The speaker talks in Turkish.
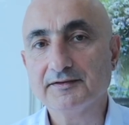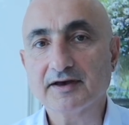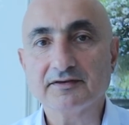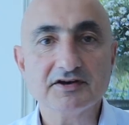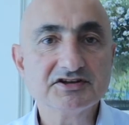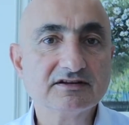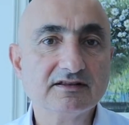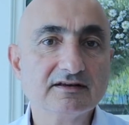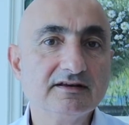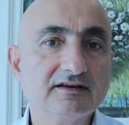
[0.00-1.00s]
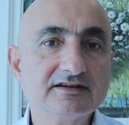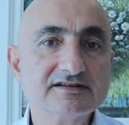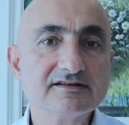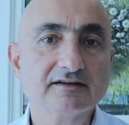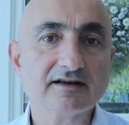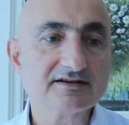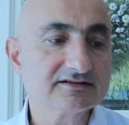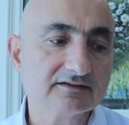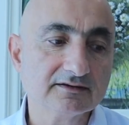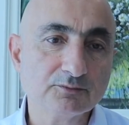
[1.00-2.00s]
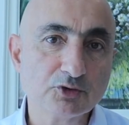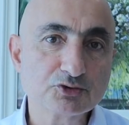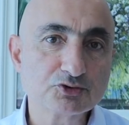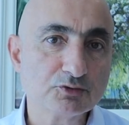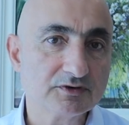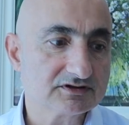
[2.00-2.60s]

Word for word: yani eşitlik ilkesini anayasanın bozucu